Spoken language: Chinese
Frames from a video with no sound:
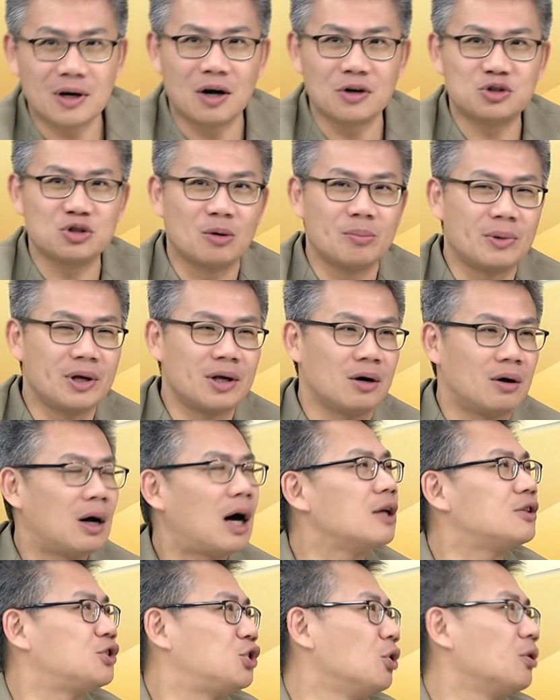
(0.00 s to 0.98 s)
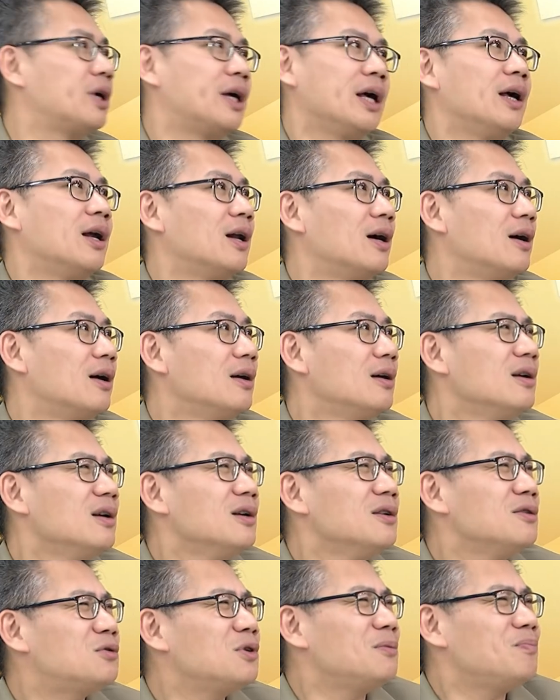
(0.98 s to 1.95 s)
们高雄没有？啊，就给了。
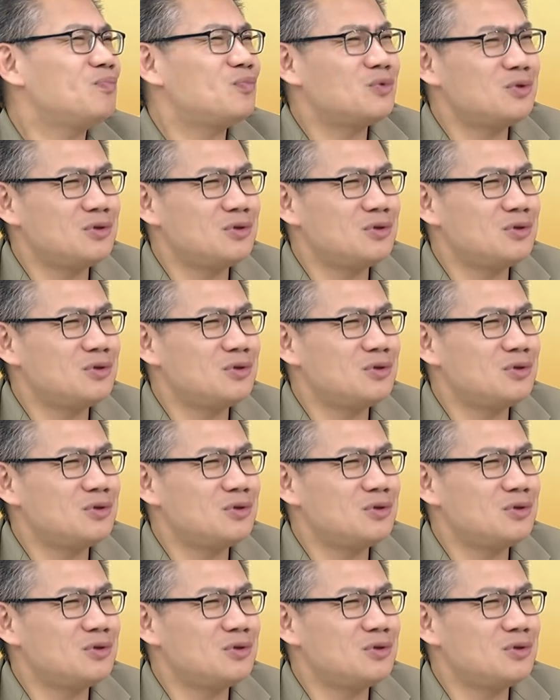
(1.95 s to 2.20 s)
所以